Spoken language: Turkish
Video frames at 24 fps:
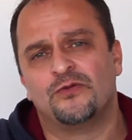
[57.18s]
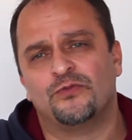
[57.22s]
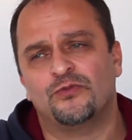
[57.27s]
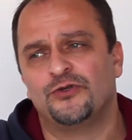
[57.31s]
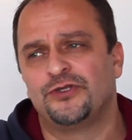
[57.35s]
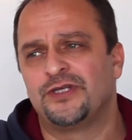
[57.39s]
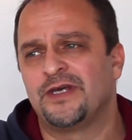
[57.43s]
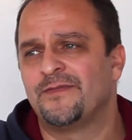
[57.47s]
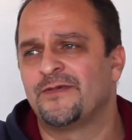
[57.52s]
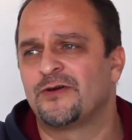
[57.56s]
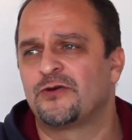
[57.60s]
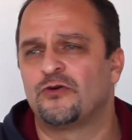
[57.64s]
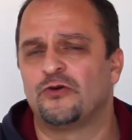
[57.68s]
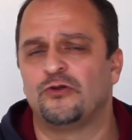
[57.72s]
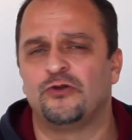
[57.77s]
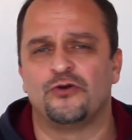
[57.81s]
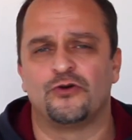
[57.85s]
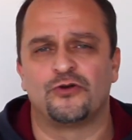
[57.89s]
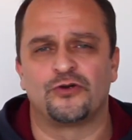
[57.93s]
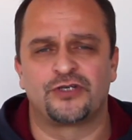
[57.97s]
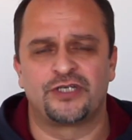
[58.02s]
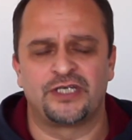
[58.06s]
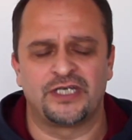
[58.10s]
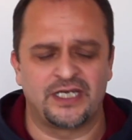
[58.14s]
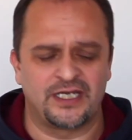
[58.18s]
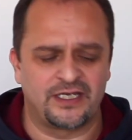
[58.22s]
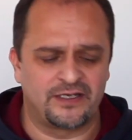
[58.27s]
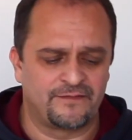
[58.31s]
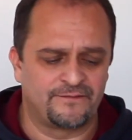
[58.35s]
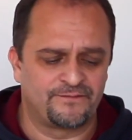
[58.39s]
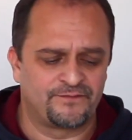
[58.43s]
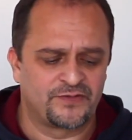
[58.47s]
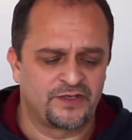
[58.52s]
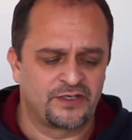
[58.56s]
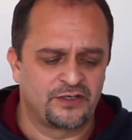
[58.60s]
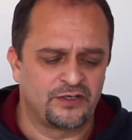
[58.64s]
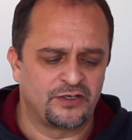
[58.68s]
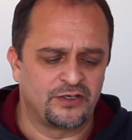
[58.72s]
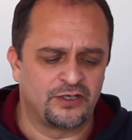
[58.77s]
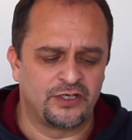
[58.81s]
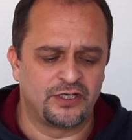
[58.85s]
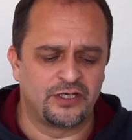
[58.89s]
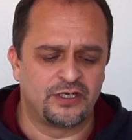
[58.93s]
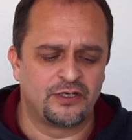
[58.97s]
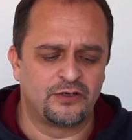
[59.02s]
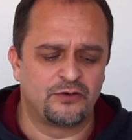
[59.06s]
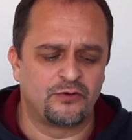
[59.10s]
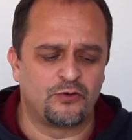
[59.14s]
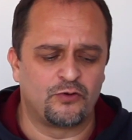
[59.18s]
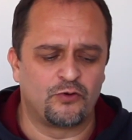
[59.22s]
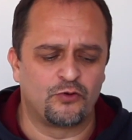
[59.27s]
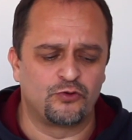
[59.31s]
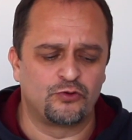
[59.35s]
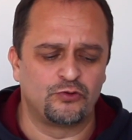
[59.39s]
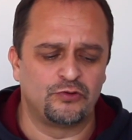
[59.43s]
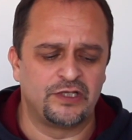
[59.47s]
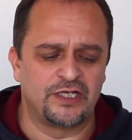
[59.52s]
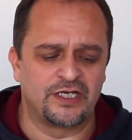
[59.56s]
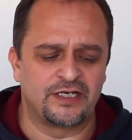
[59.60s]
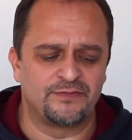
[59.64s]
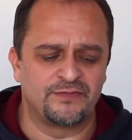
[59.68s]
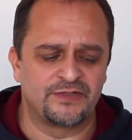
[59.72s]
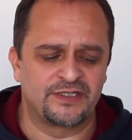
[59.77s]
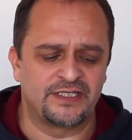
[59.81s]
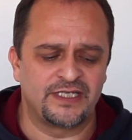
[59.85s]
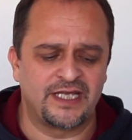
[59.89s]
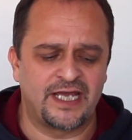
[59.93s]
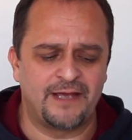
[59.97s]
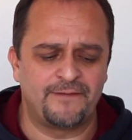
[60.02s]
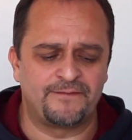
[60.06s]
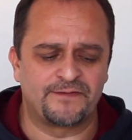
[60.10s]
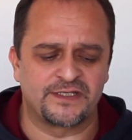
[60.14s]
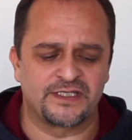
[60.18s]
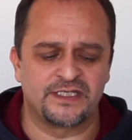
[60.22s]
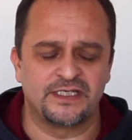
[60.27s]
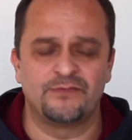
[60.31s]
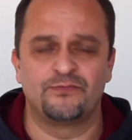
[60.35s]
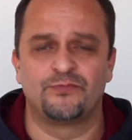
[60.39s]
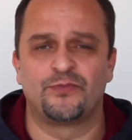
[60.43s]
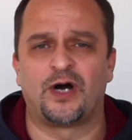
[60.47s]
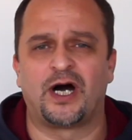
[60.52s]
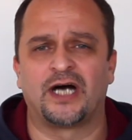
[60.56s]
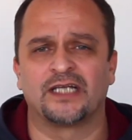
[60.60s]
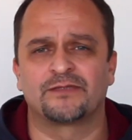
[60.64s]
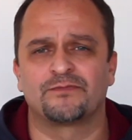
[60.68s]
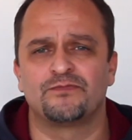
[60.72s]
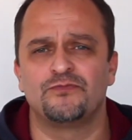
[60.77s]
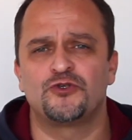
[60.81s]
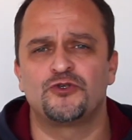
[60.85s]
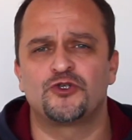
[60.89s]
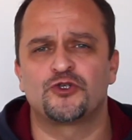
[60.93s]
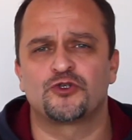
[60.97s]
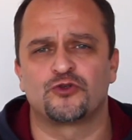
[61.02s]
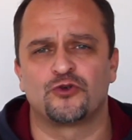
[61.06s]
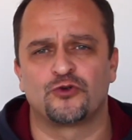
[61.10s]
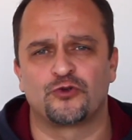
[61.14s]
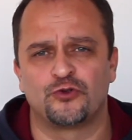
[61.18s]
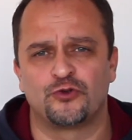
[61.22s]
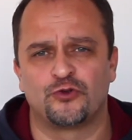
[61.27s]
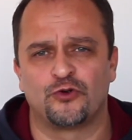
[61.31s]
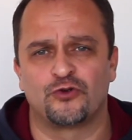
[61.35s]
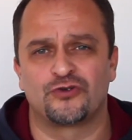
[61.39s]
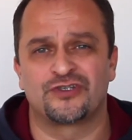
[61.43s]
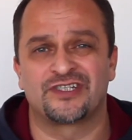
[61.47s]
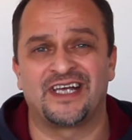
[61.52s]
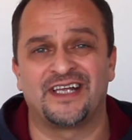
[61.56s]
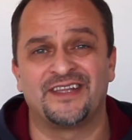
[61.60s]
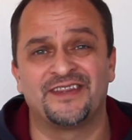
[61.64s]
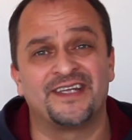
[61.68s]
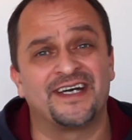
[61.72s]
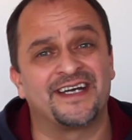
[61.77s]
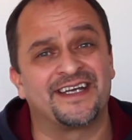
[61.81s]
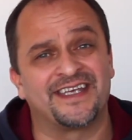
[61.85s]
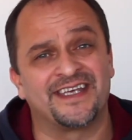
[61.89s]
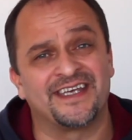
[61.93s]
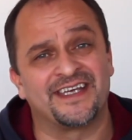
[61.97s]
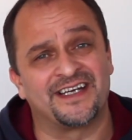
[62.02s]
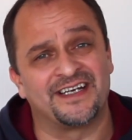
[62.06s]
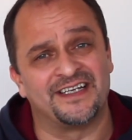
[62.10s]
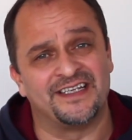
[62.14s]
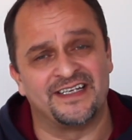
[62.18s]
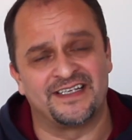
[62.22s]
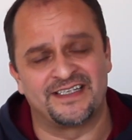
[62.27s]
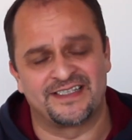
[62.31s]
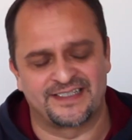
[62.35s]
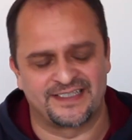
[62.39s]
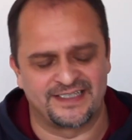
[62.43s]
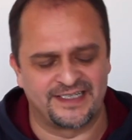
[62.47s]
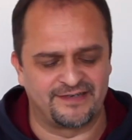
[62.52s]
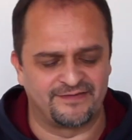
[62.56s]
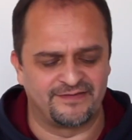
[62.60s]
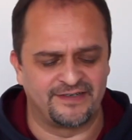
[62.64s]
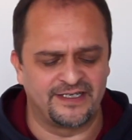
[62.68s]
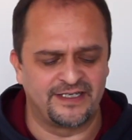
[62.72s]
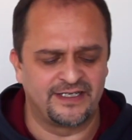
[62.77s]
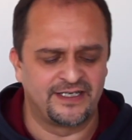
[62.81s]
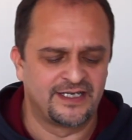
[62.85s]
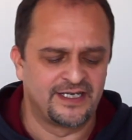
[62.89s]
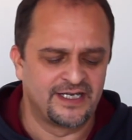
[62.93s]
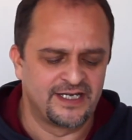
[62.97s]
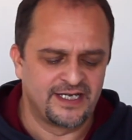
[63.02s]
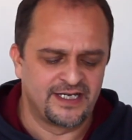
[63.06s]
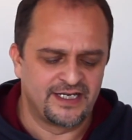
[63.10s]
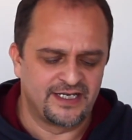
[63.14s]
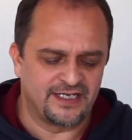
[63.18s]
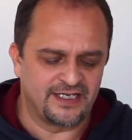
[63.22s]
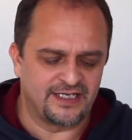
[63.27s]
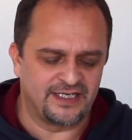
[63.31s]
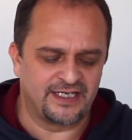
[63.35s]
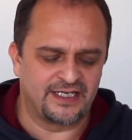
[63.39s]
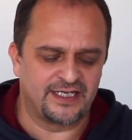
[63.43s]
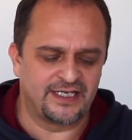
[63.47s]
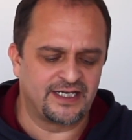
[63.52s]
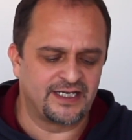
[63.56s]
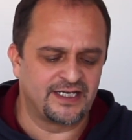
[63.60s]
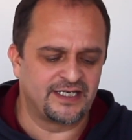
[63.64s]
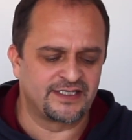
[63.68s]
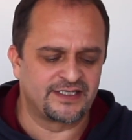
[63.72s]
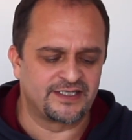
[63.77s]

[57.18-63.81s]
Bu demek oluyor ki e, okullarımızın hepsi bu 60 soru 90 dakikalık sınavı e,